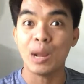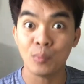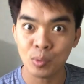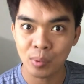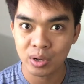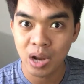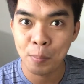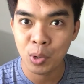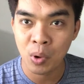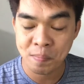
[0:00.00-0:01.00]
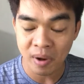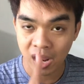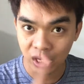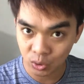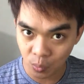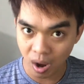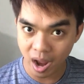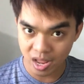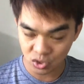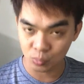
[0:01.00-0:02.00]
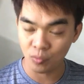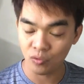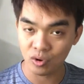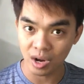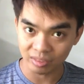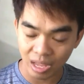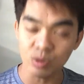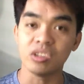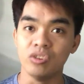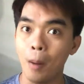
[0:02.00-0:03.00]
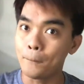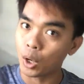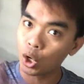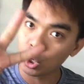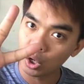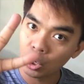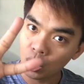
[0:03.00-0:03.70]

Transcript: number, number one pa lang ito ha. Ayan, sumubuo na tayo sa number